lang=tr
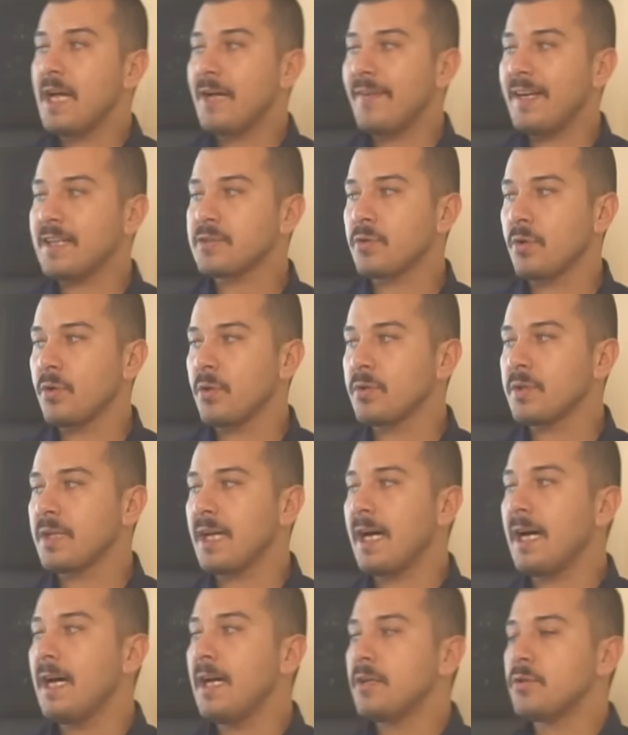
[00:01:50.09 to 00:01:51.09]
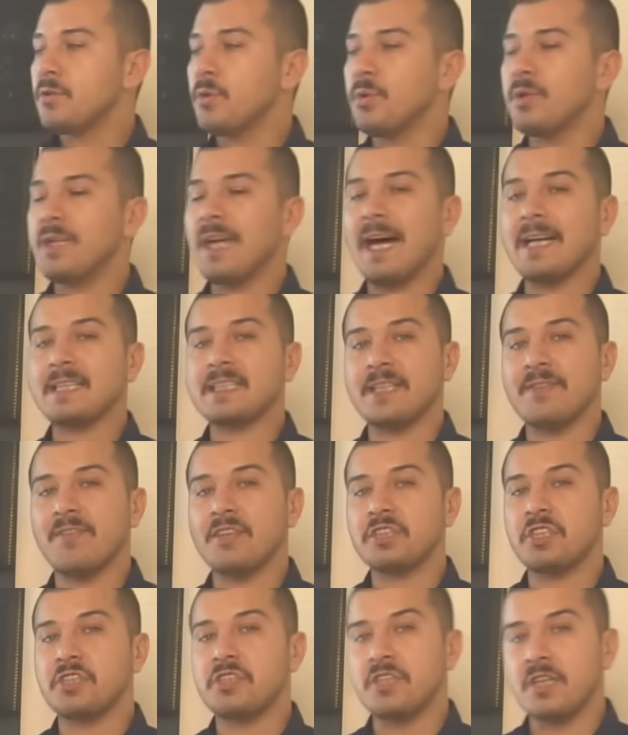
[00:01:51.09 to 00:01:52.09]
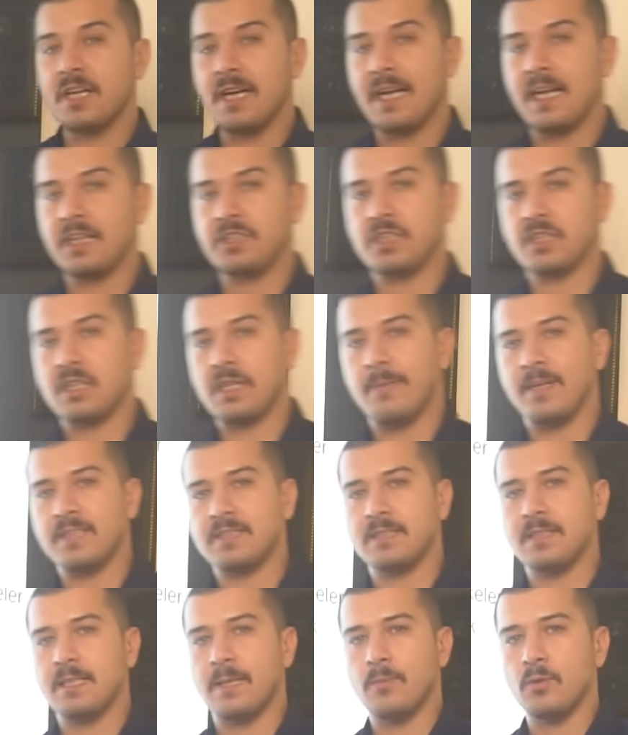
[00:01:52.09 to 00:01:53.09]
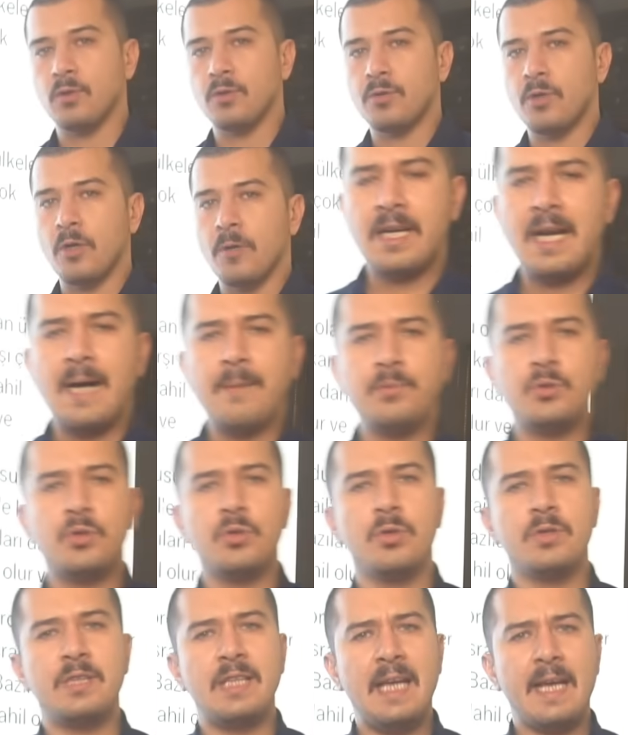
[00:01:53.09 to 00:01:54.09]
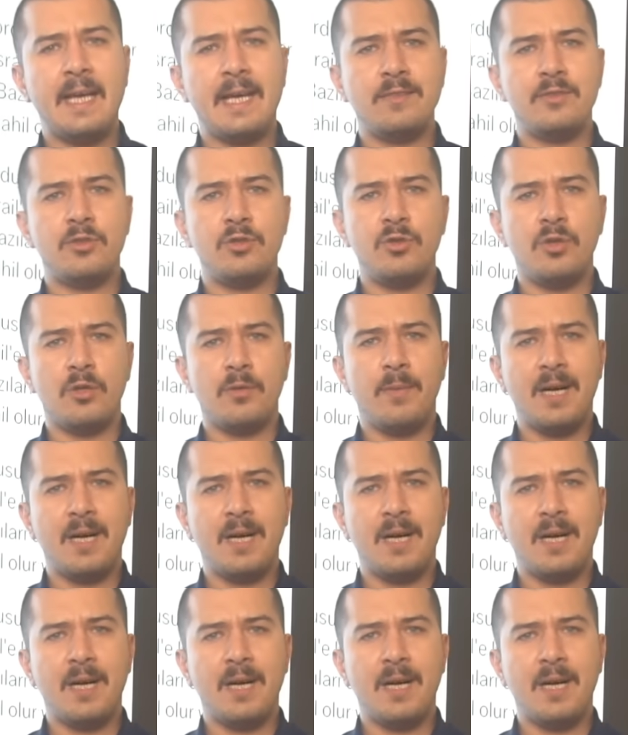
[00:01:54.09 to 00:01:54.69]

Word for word: ve sonunda dünya savaşı çıkar açıklamasında bulunuyor. Trump şunu dile getiriyor.